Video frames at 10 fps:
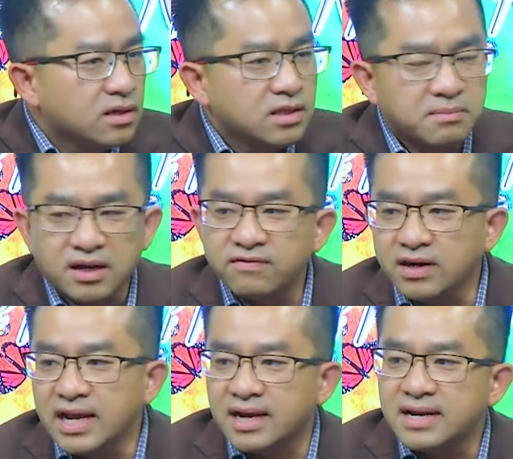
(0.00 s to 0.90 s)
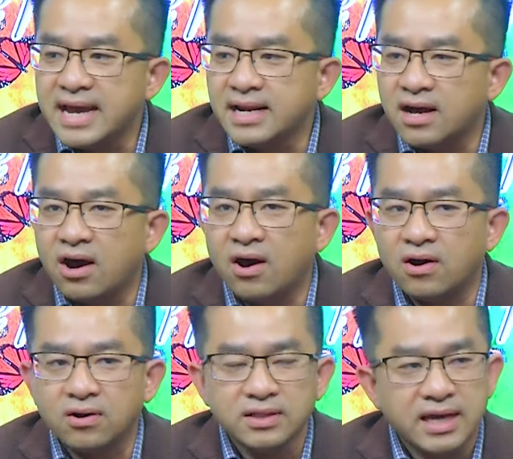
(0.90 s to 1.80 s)
nhưng mà cái vấn đề ở đây là
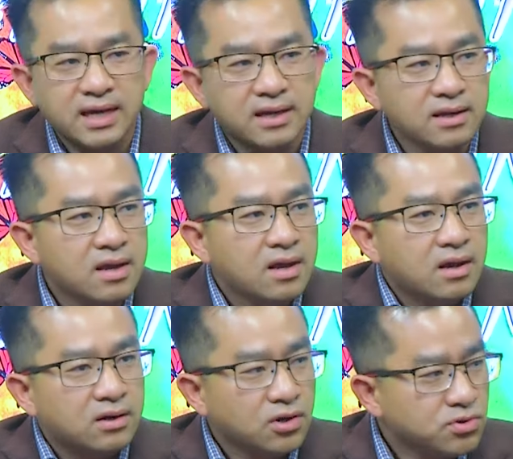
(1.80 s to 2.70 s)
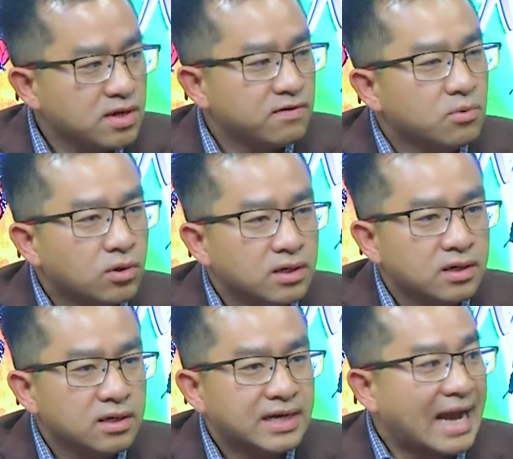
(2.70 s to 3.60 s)
họ có thể nói chuyện với một
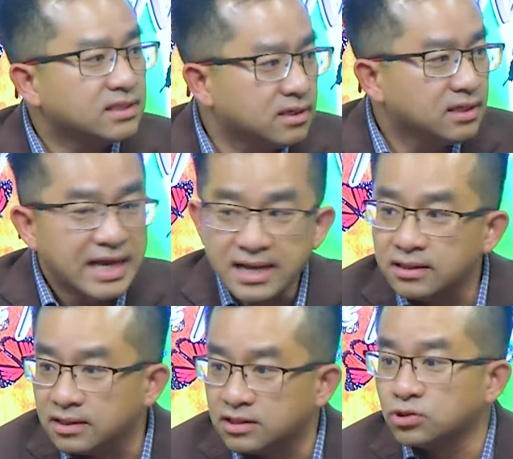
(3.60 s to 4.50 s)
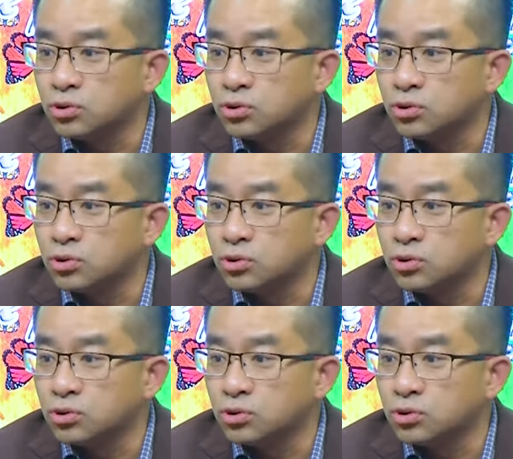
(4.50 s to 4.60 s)
người cán sự y tế là người social